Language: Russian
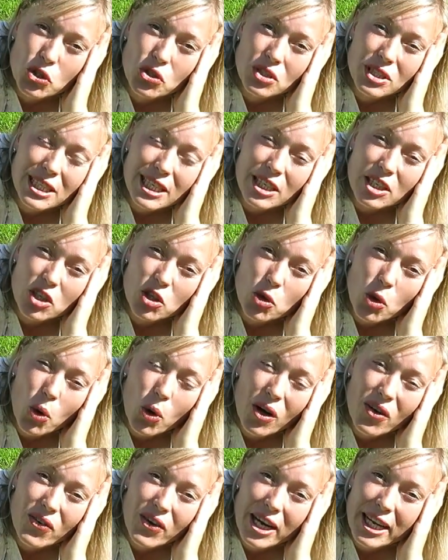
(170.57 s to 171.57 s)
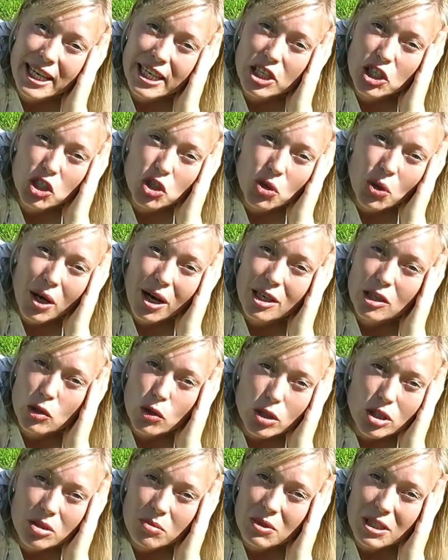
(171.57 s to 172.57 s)
что те, кто говорит, что
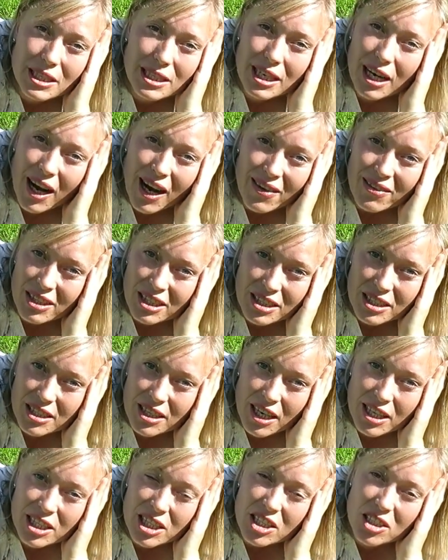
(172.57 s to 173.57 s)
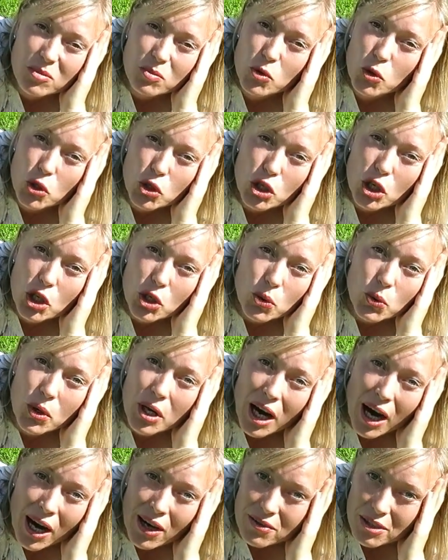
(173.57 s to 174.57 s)
газоны мне нравятся, они немножко
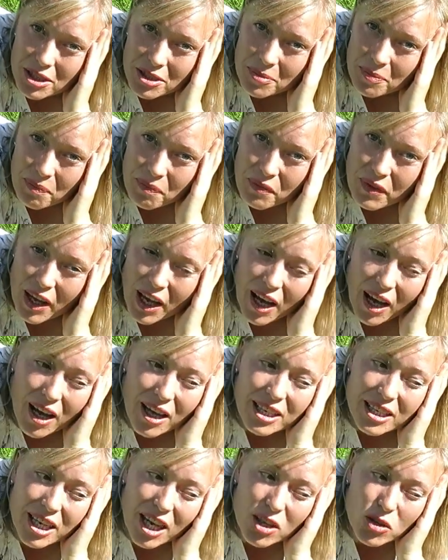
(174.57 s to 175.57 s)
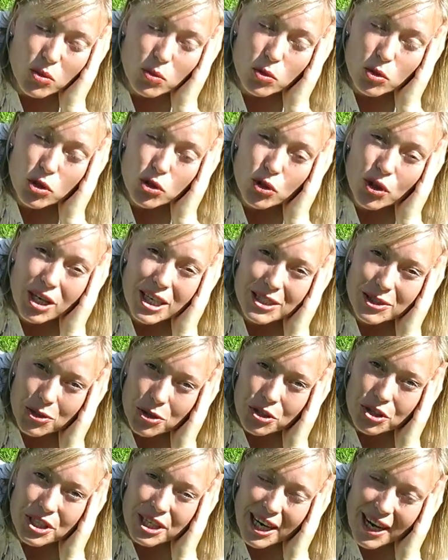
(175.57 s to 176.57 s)
лукавят. Я думаю, что
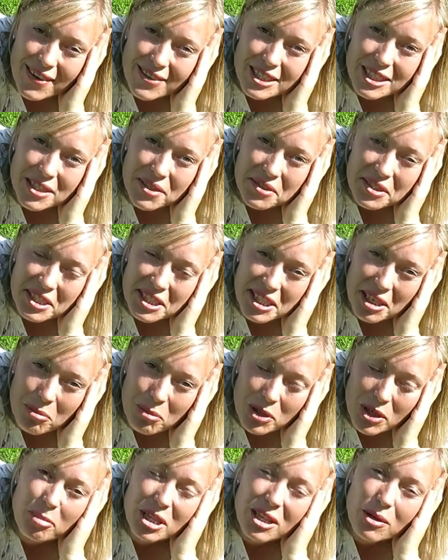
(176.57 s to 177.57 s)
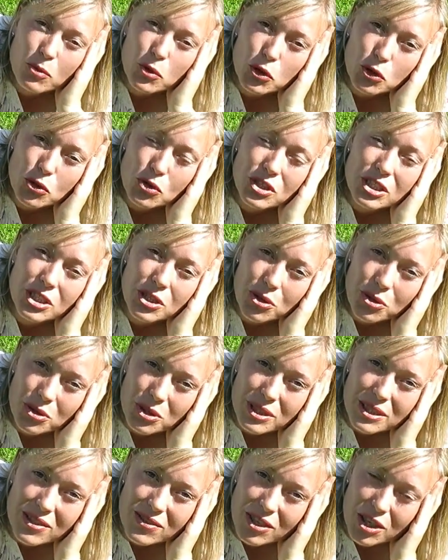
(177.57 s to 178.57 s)
газон нравится всем, потому что
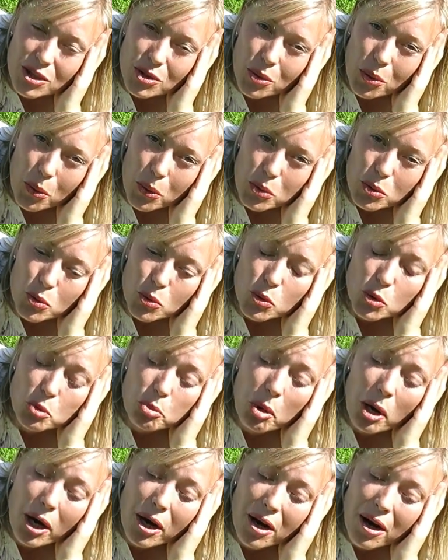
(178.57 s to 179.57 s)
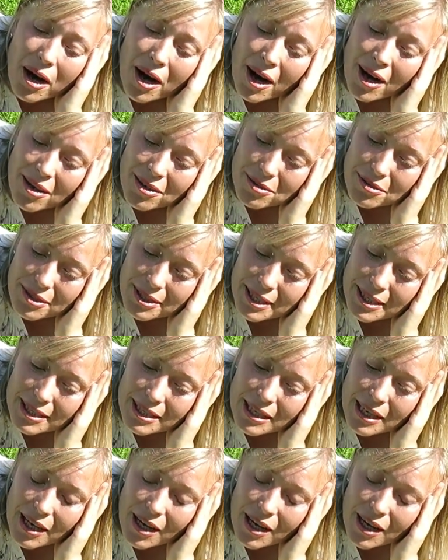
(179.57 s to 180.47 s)
зеленый цвет, он успокаивает,